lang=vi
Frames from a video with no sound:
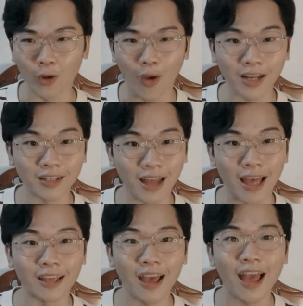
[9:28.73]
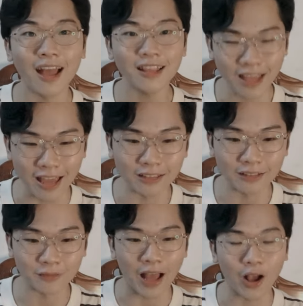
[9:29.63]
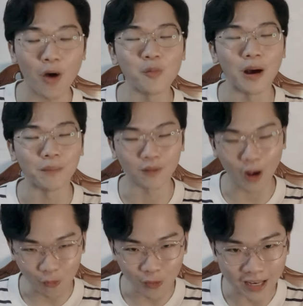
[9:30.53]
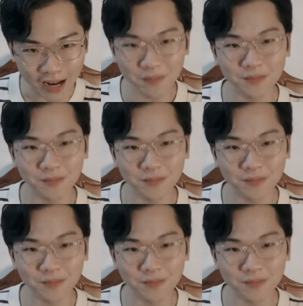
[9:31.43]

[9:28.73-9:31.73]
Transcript: đồ ăn Đài khá nhạt và không hợp khẩu vị lắm.